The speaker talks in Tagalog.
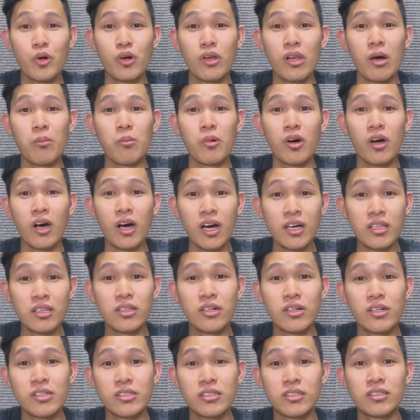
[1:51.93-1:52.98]
among
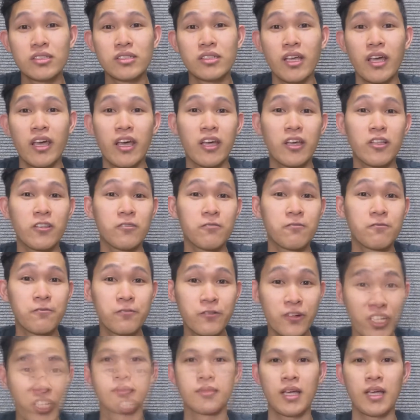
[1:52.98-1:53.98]
others and free.